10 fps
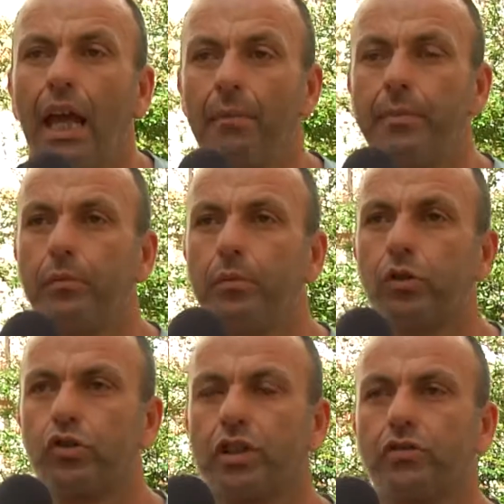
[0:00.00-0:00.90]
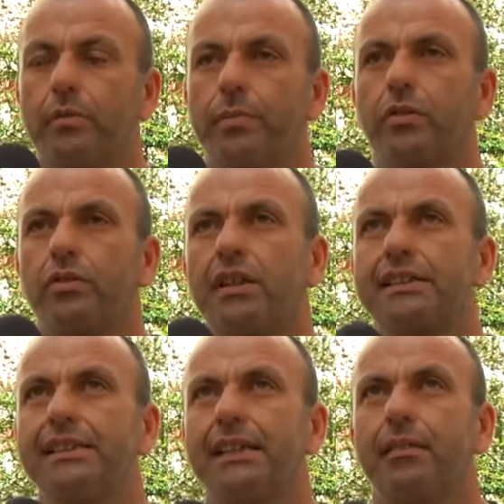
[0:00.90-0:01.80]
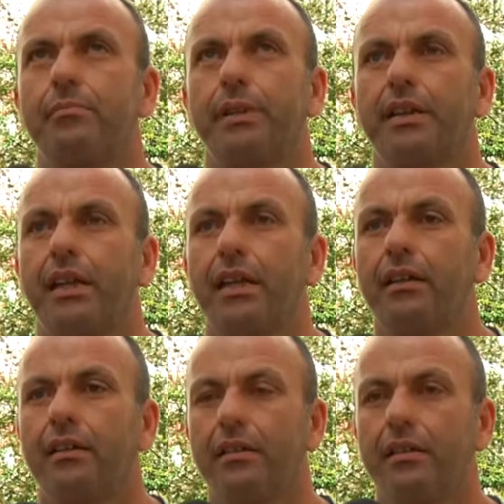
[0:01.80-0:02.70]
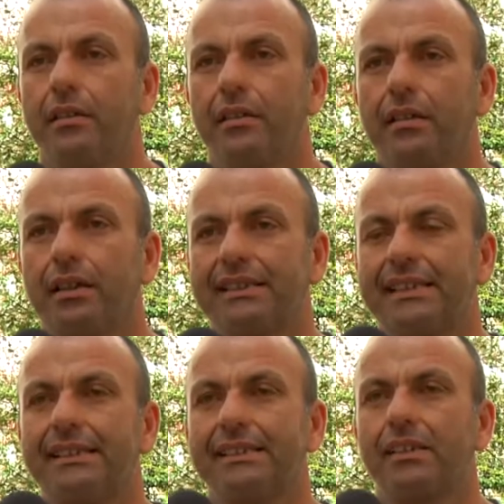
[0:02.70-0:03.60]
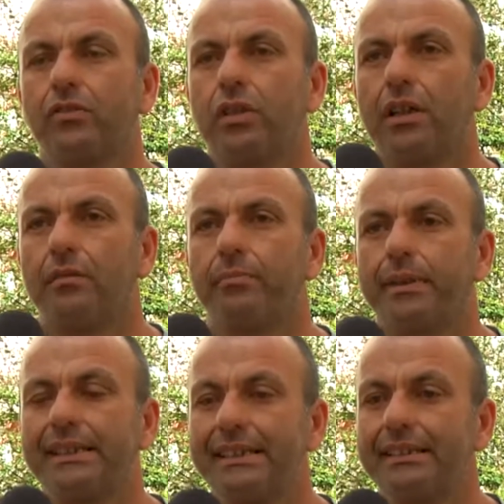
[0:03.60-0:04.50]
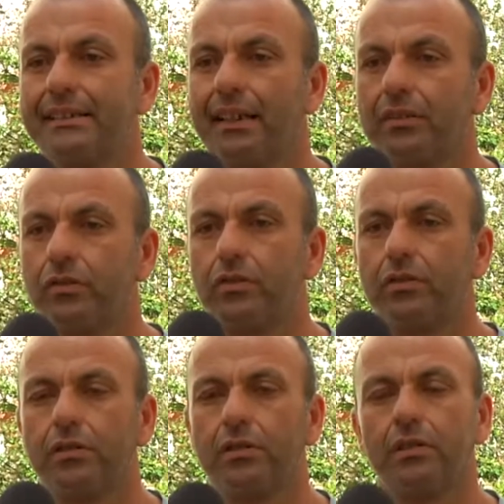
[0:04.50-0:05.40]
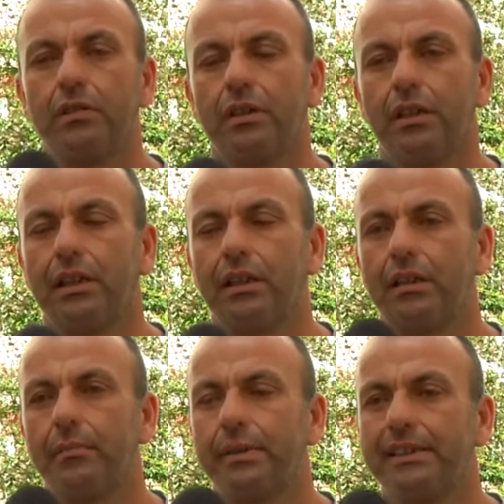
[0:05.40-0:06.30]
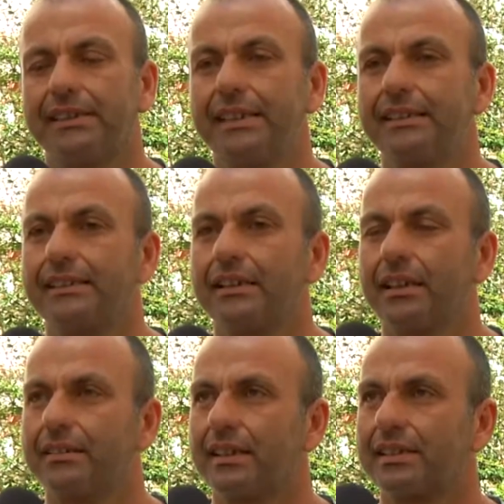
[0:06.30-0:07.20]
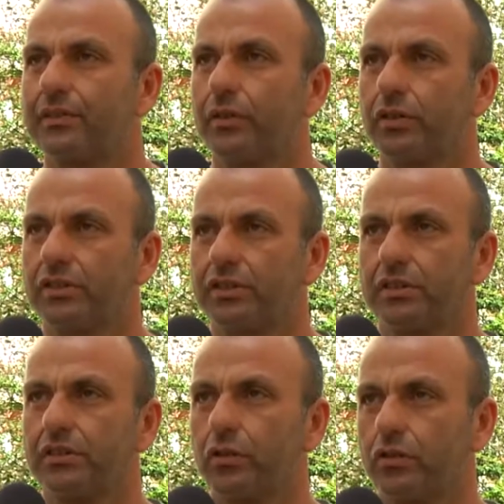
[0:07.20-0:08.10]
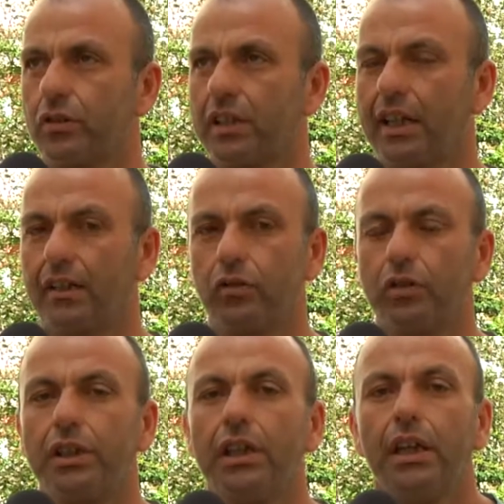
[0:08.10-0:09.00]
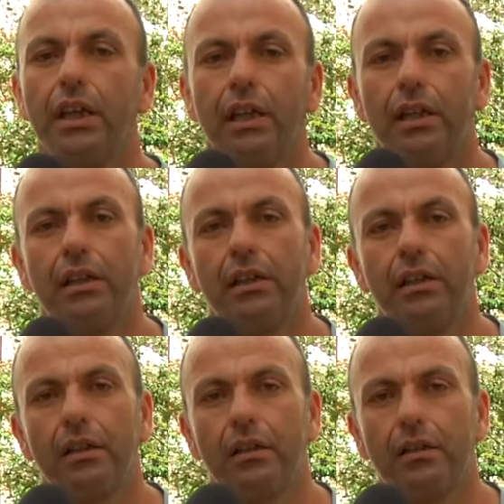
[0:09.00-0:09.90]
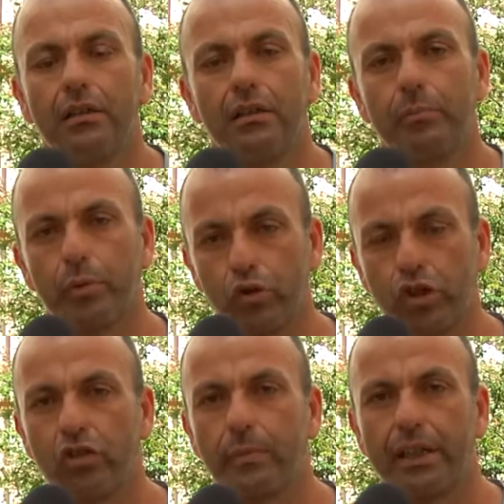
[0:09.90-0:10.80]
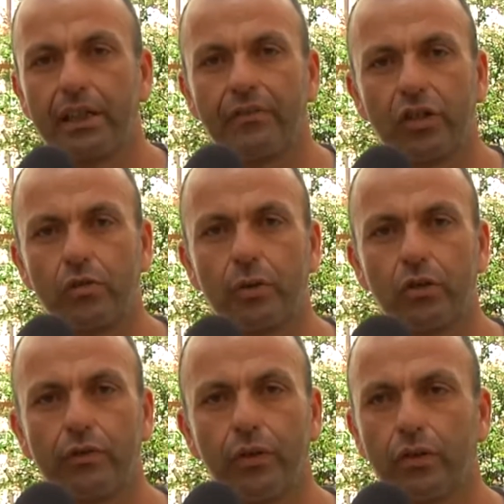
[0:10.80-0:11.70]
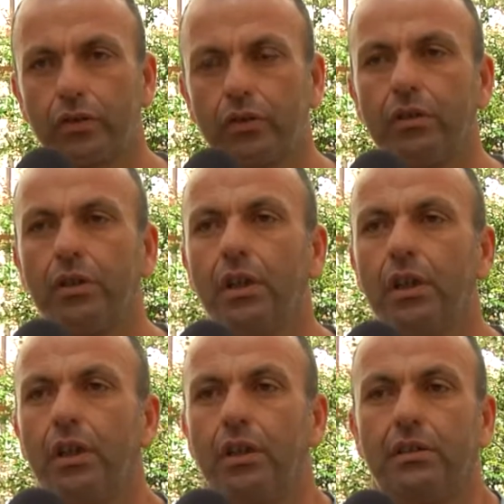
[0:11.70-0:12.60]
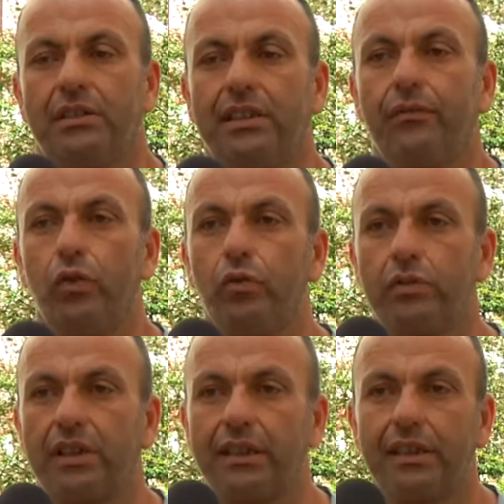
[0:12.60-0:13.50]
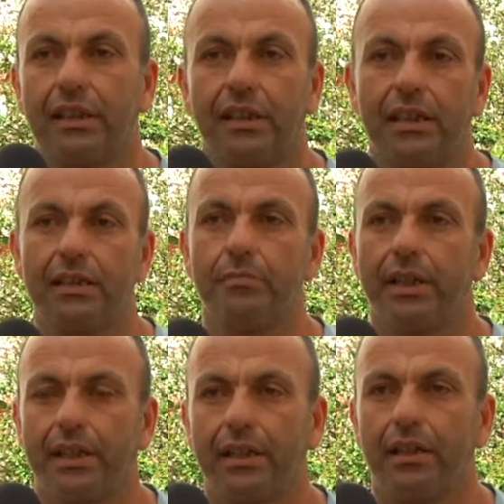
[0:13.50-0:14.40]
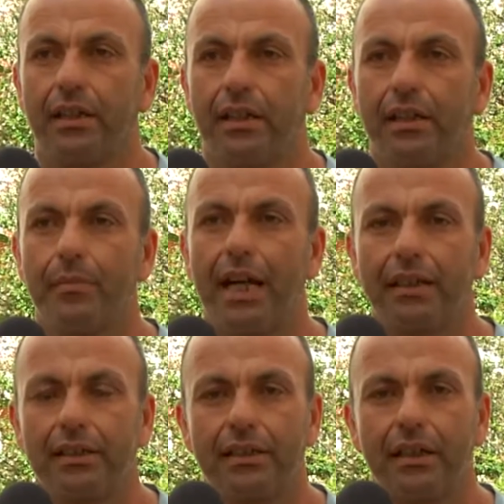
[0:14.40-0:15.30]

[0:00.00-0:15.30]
Abbiamo bocciato il piano della Sisecam perché eh, la stessa non ha presentato eh, alla presidenza della task force, il dottor Caroli, il, il progetto per il rifacimento forno eh, si è voluta tenere libere le mani